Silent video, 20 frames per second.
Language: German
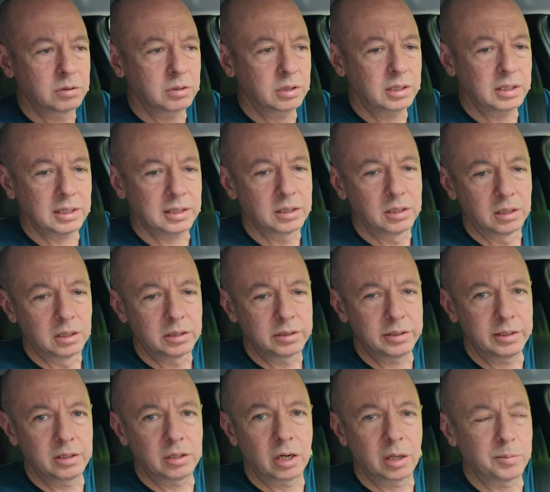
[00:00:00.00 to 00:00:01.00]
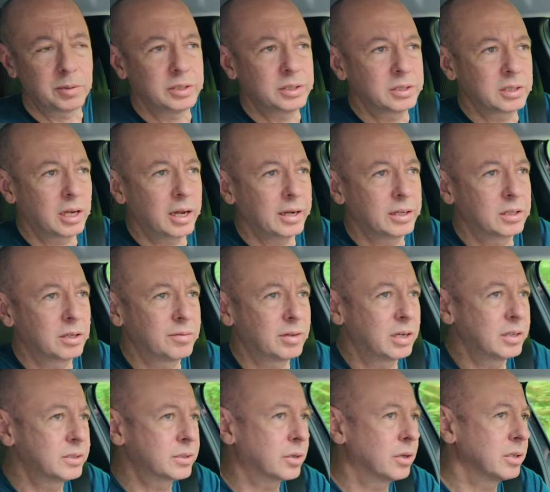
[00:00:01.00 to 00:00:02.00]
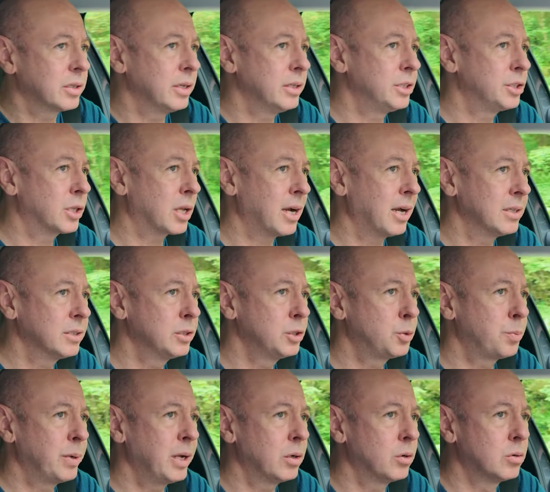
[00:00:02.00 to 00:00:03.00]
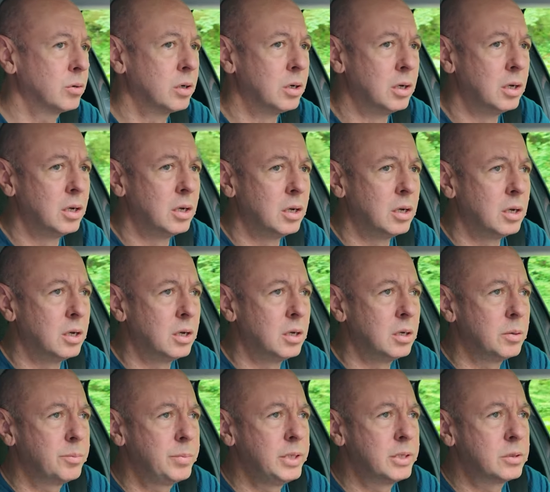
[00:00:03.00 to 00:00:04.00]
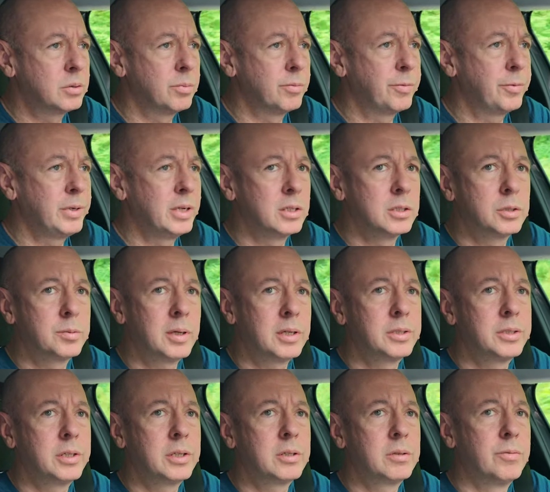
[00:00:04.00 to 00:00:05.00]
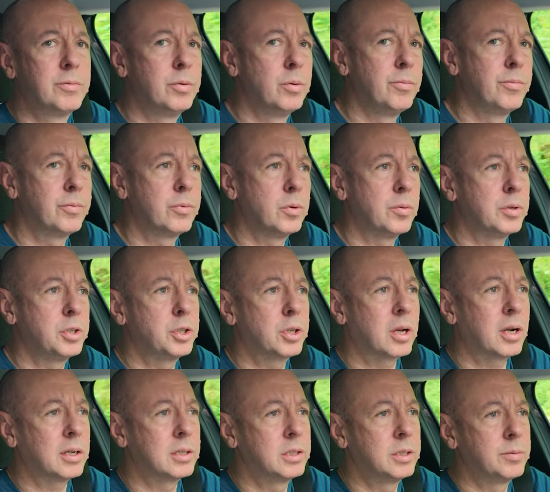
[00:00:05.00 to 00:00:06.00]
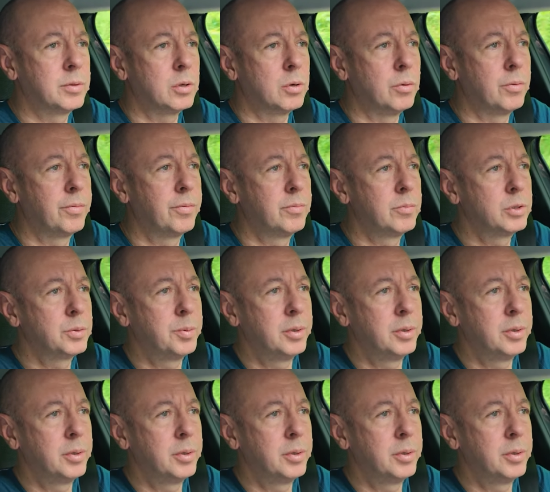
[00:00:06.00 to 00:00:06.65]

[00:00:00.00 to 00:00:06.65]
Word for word: Aha, da haben wir das gleich. Da war jetzt gerade eine Straßensperrung bis zum 24.05. Aber die Straße war offen.